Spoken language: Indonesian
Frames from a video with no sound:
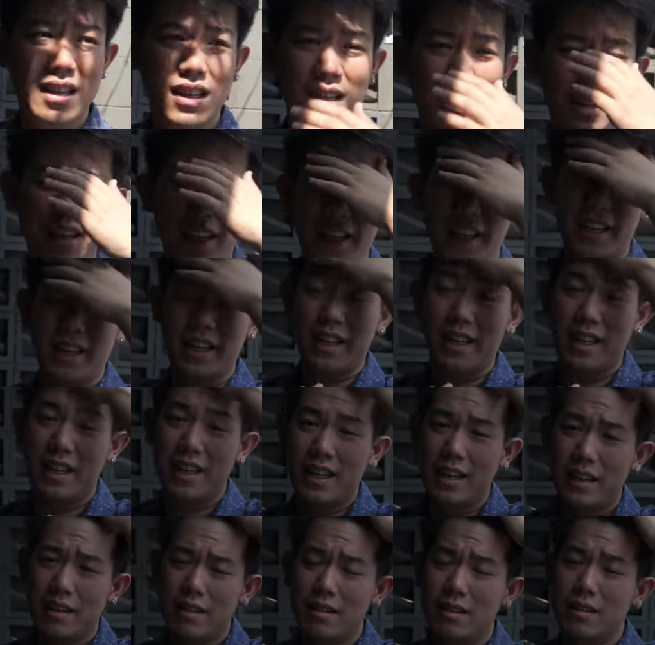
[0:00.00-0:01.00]

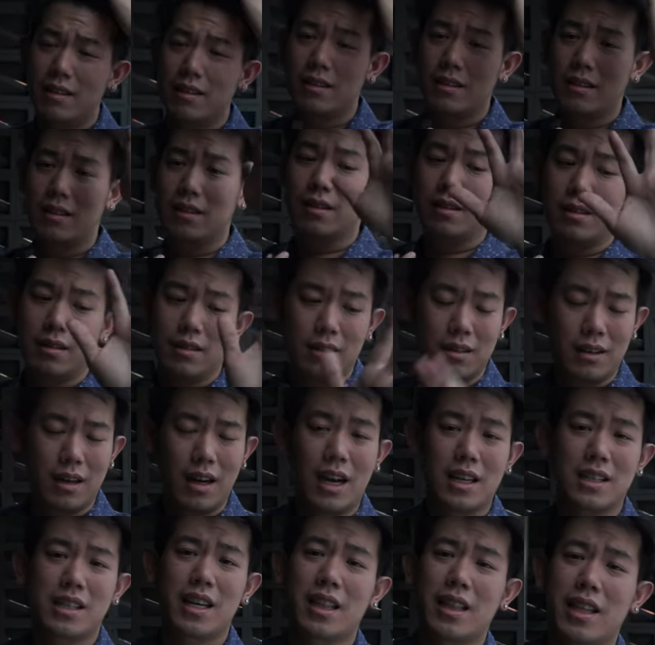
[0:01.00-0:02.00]
ini nggak
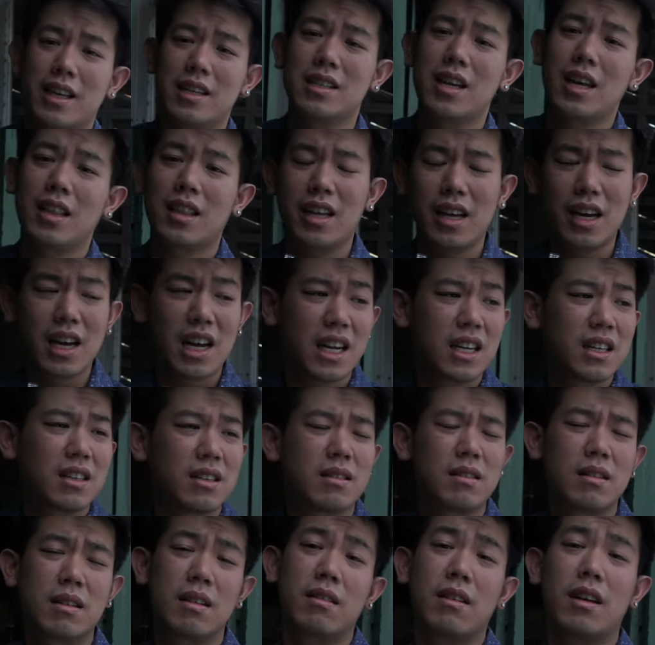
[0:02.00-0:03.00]
setting settingan
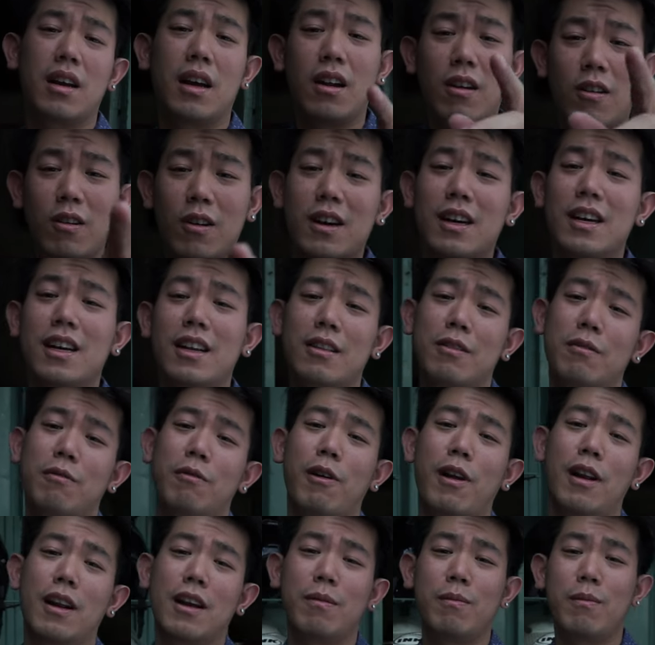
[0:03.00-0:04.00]
hello earth
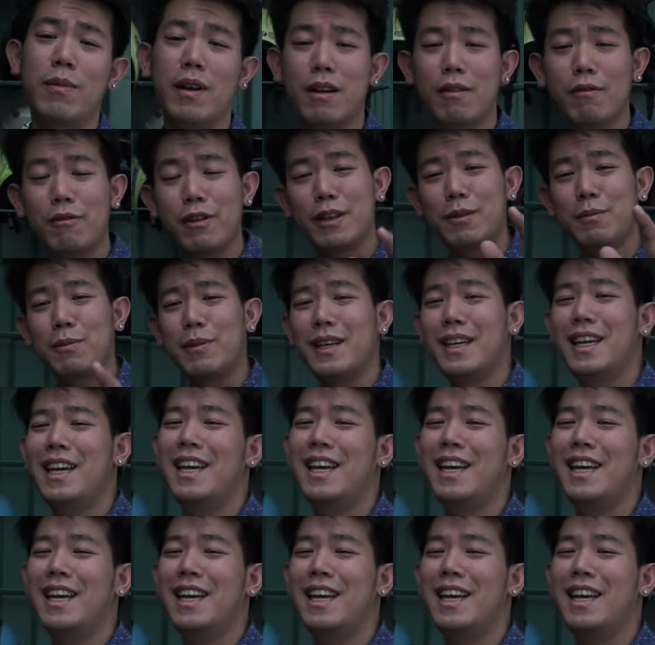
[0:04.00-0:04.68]
welcome back with me